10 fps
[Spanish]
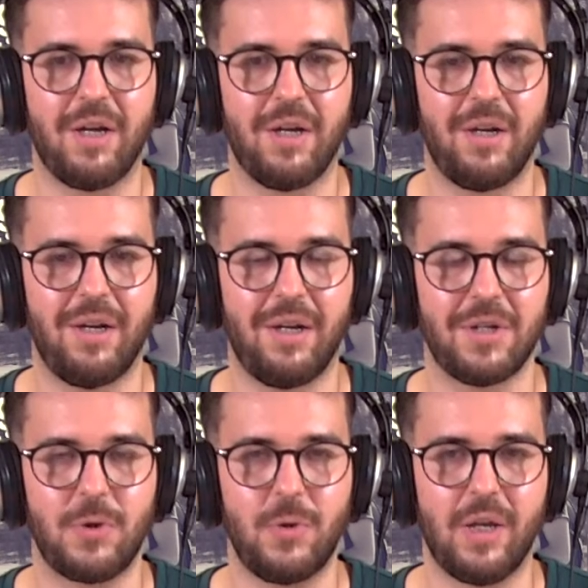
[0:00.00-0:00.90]
el,
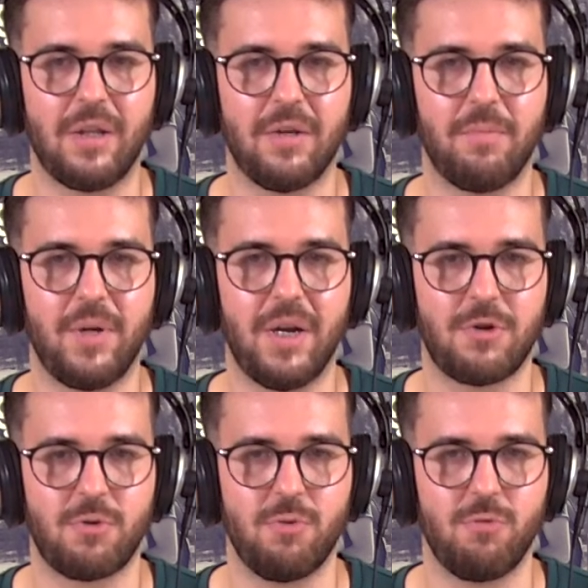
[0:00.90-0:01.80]
estudiante enviar
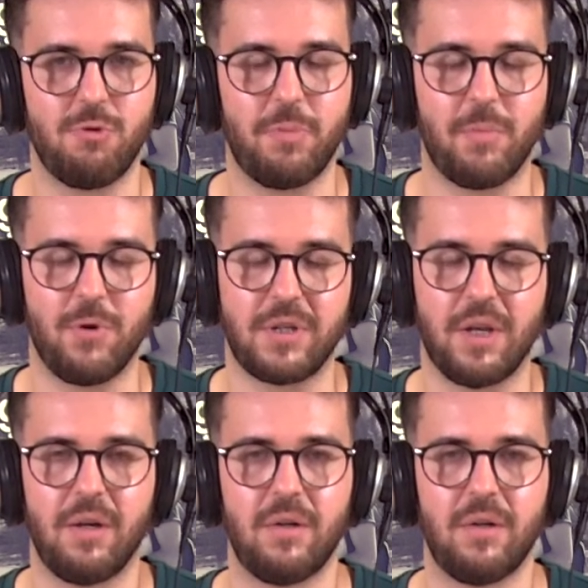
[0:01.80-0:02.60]
su propuesta?